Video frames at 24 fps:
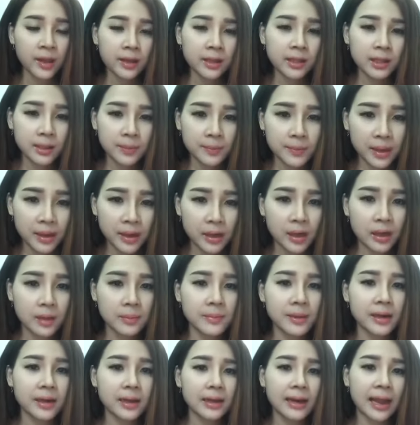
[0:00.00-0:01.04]
nhưng mà để
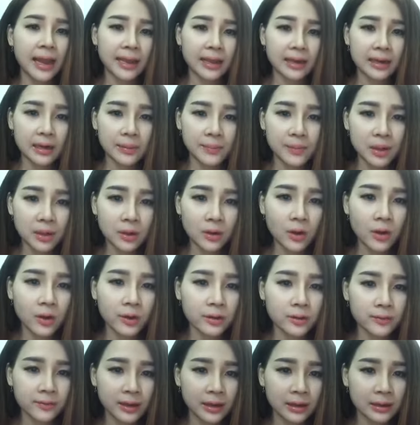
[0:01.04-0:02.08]
mà nó đẩy ra bên ngoài
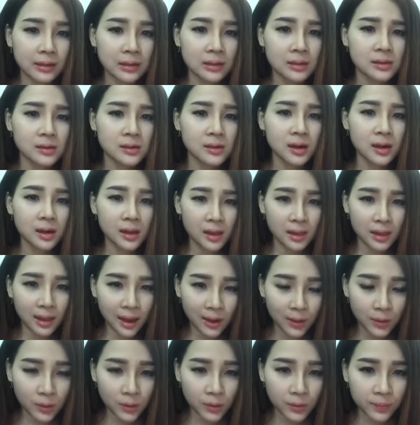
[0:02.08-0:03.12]
như vậy thì nó rất là
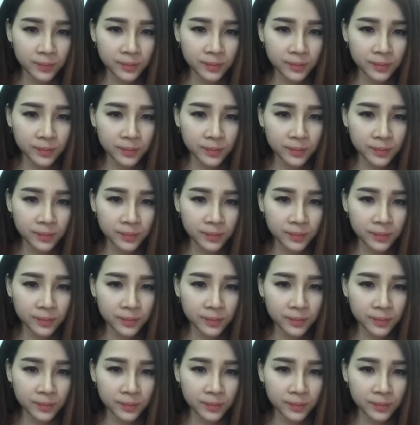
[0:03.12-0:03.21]
lâu,